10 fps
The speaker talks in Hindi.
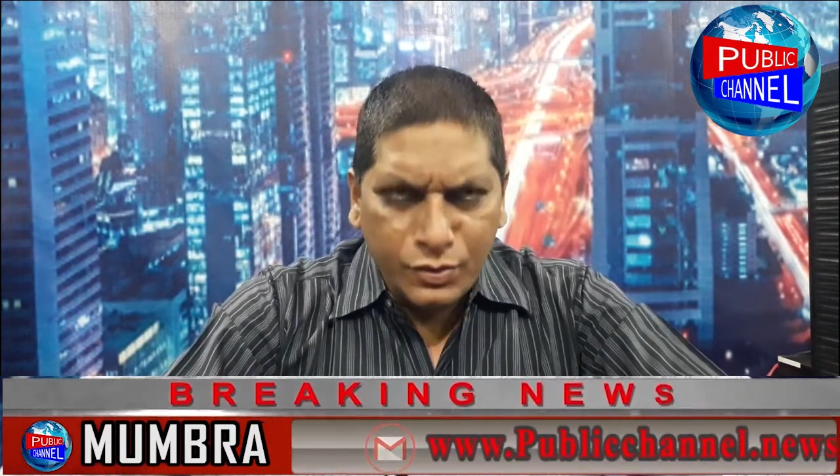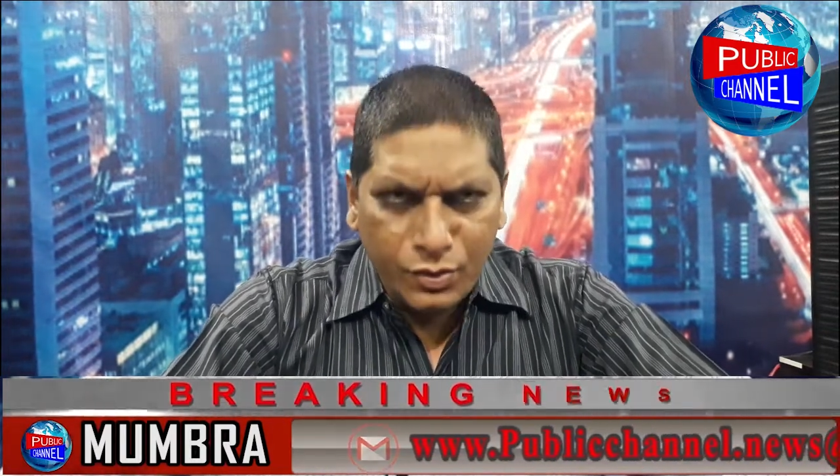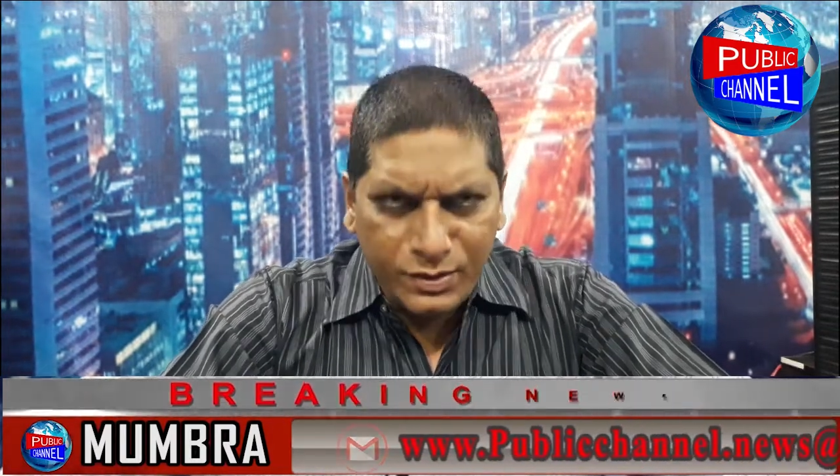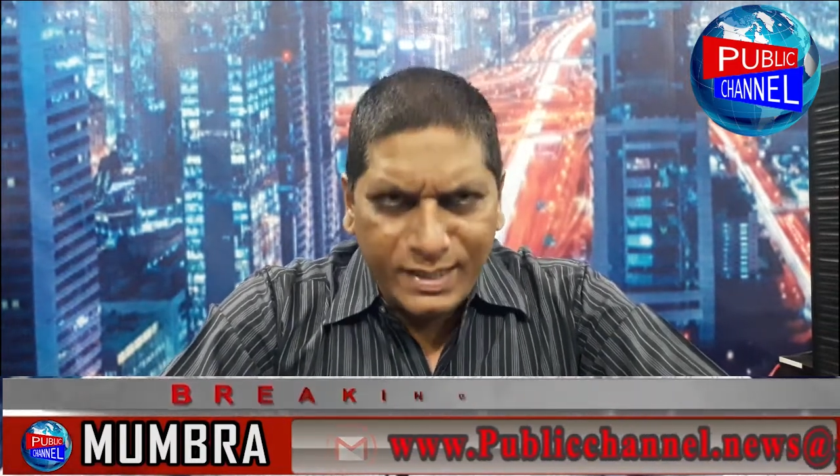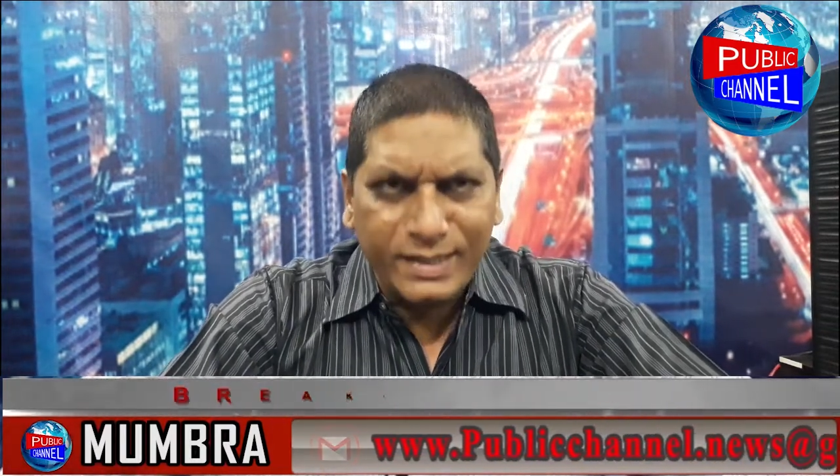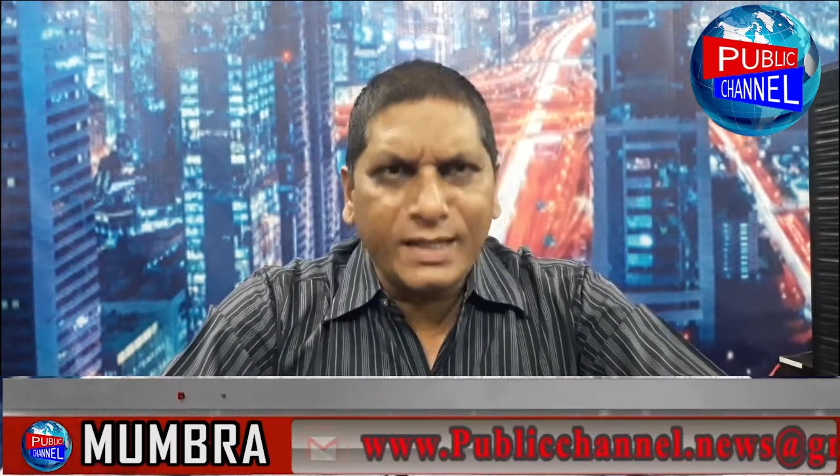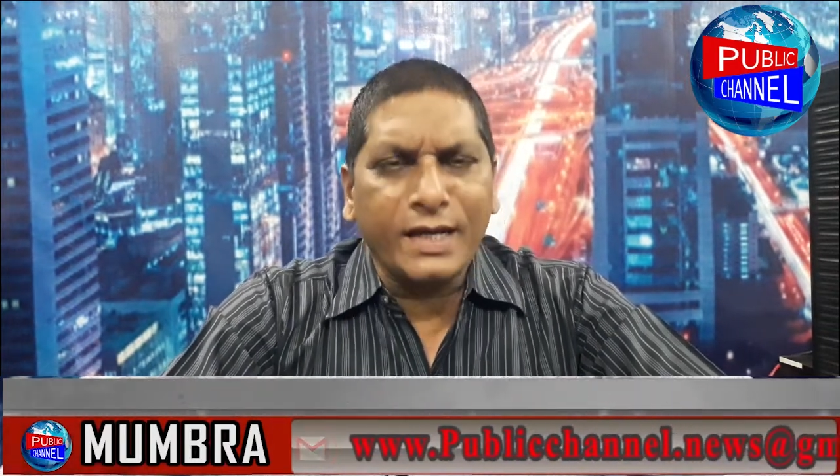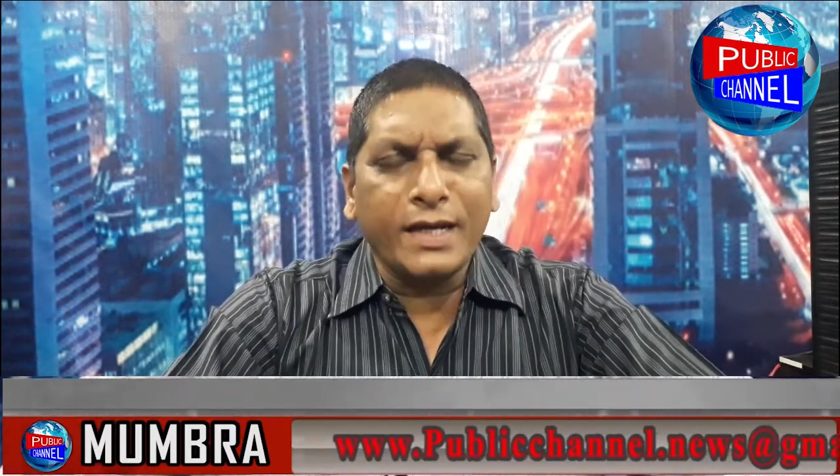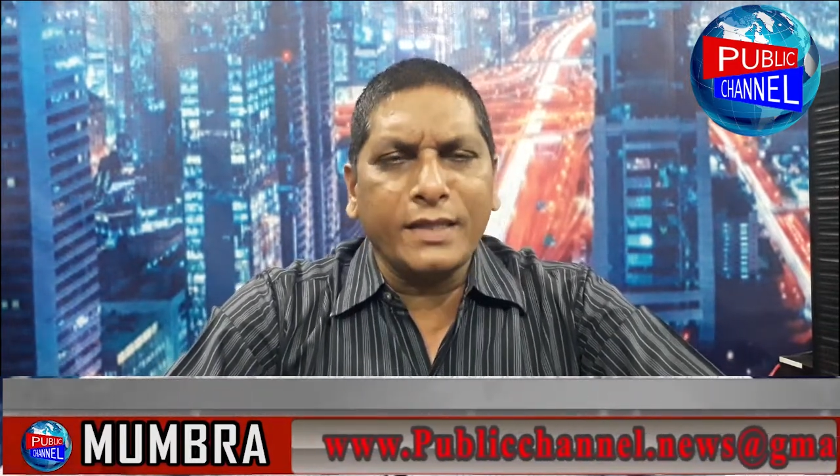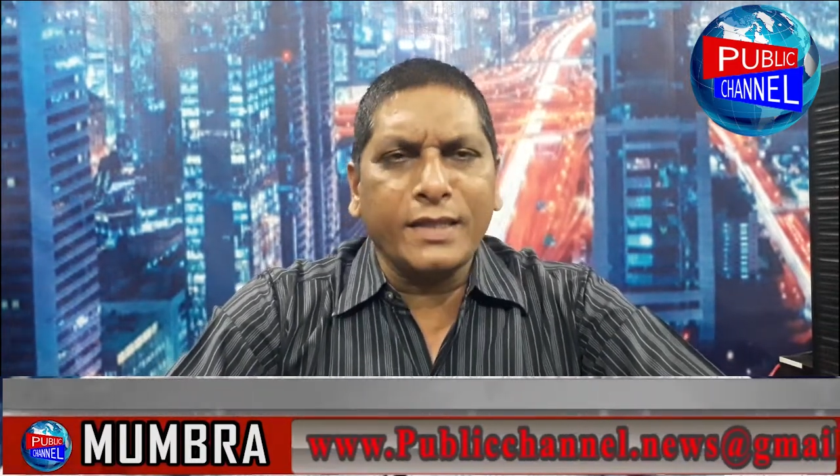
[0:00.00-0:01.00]
जो जनता
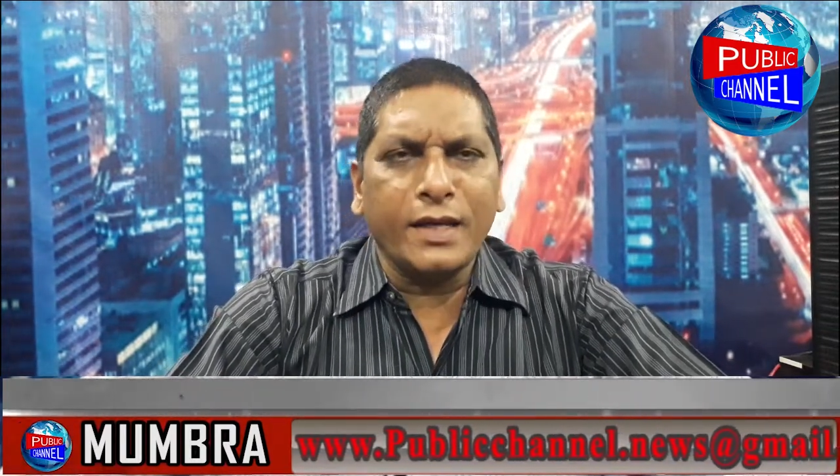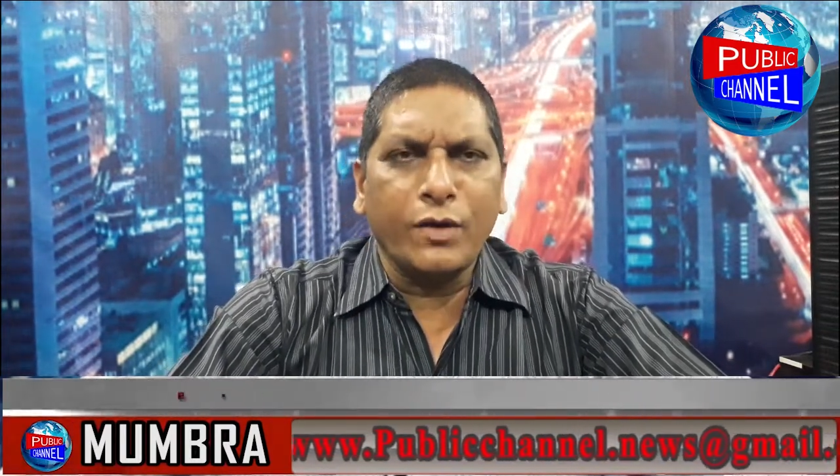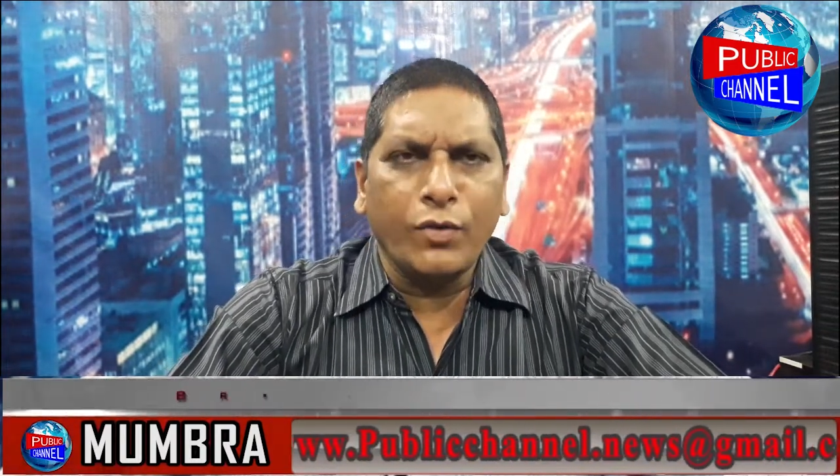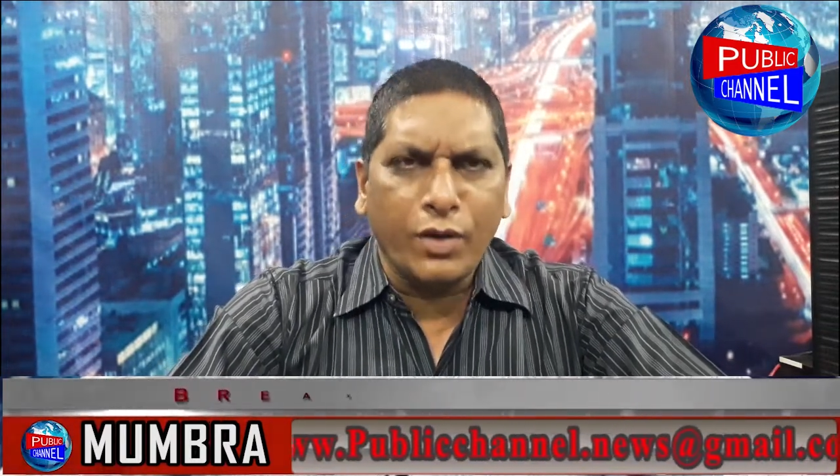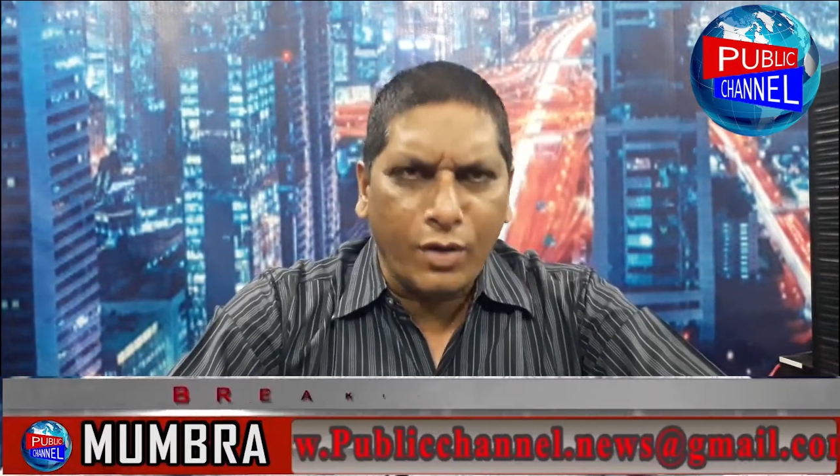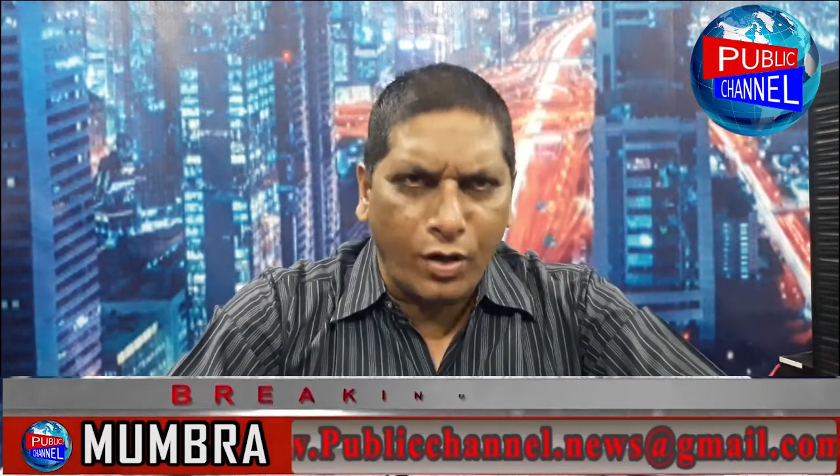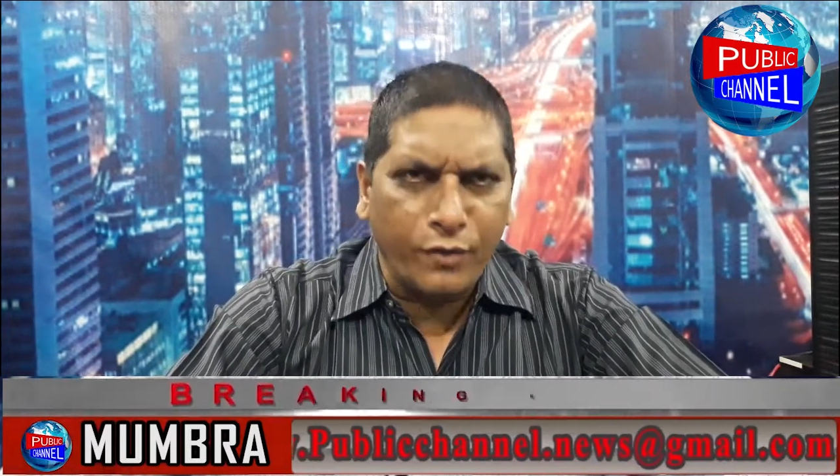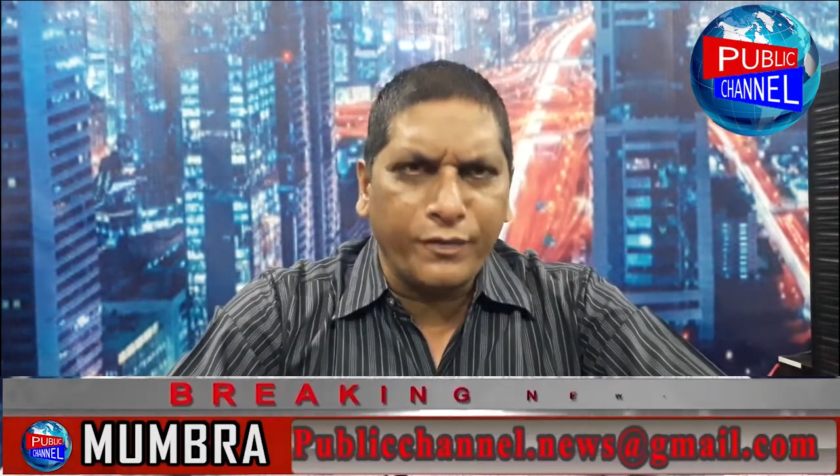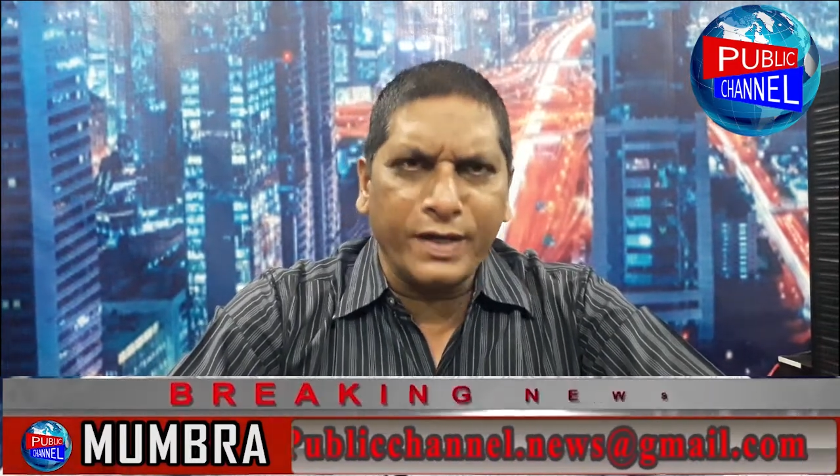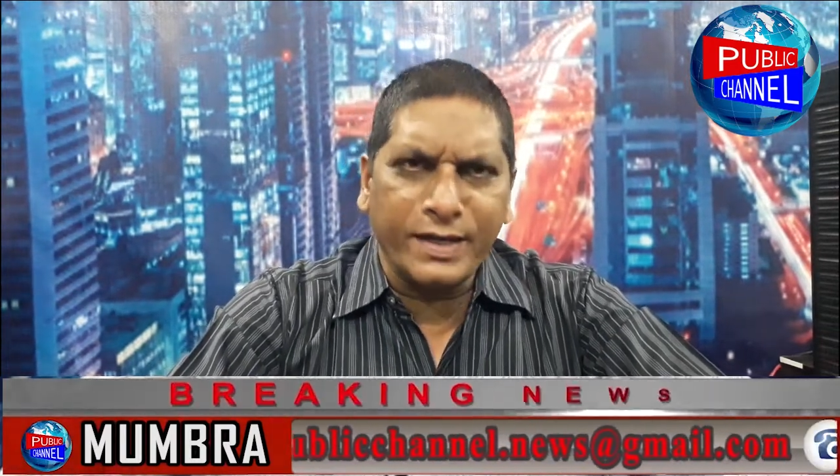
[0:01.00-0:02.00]
के अंदर है वो
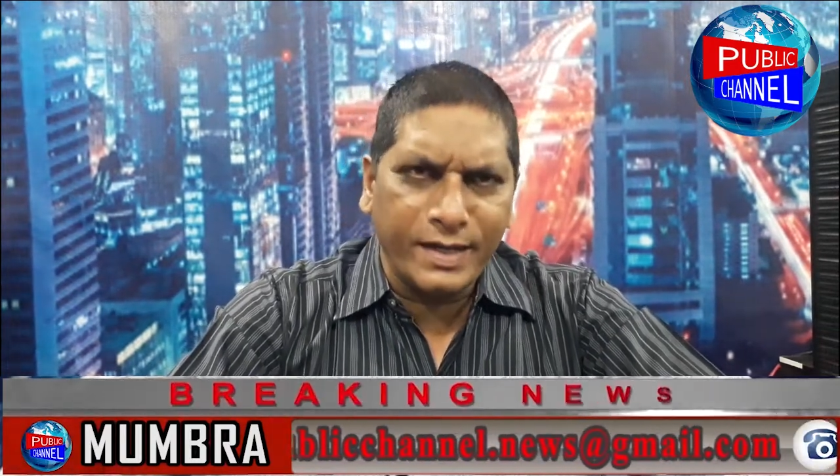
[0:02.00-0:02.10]
खौफ है